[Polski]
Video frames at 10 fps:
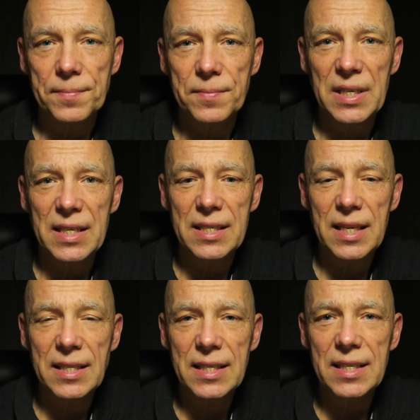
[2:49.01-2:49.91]

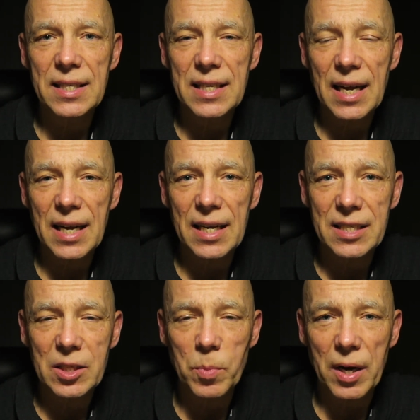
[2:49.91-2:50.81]
Niestety taka
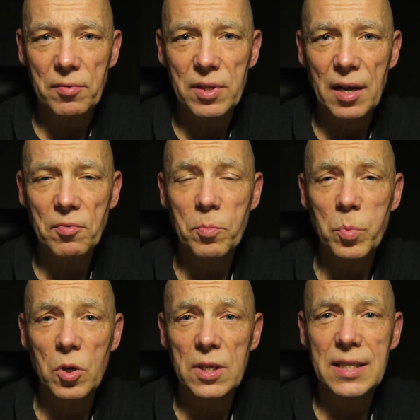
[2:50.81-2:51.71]
jest prawda. W
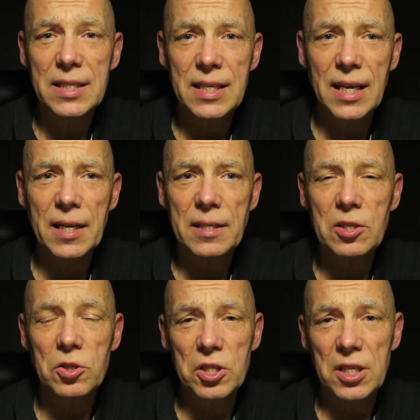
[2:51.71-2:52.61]
Polsce
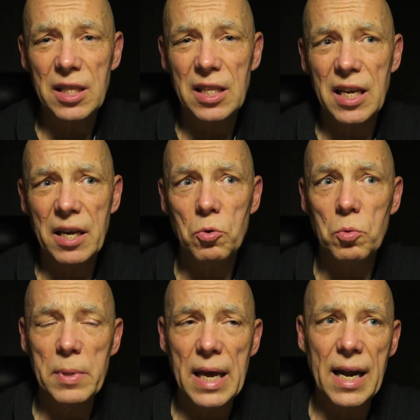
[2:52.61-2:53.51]
codziennie
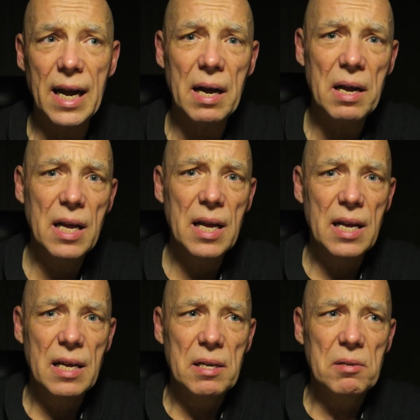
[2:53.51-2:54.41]
umiera
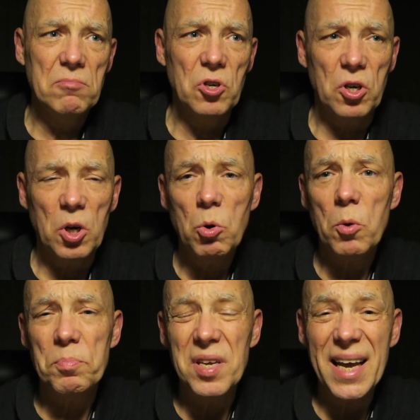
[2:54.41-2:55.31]

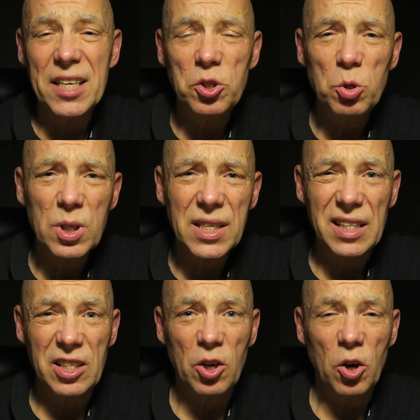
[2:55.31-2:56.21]
około
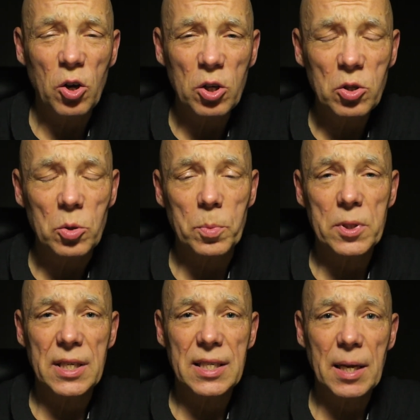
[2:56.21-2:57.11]
500 osób,
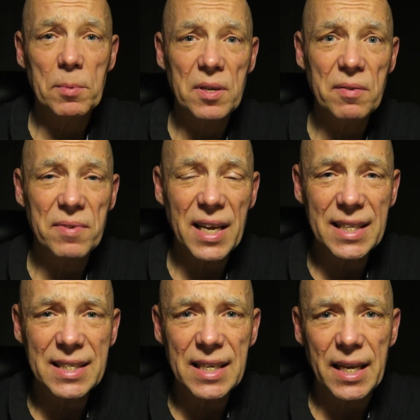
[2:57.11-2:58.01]
czasami
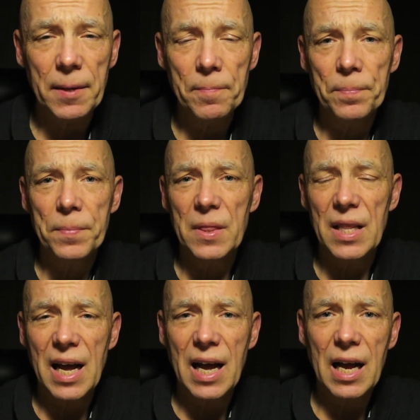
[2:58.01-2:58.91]
więcej,
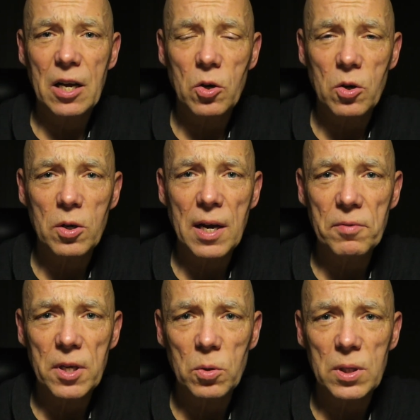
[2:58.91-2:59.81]
na
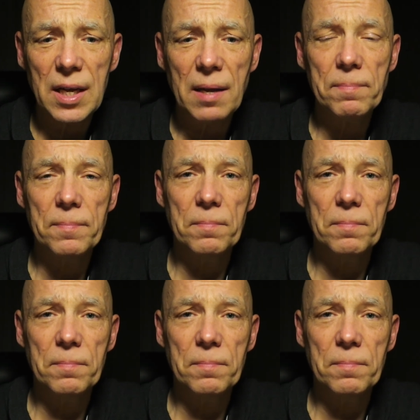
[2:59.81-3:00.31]
koronawirusa.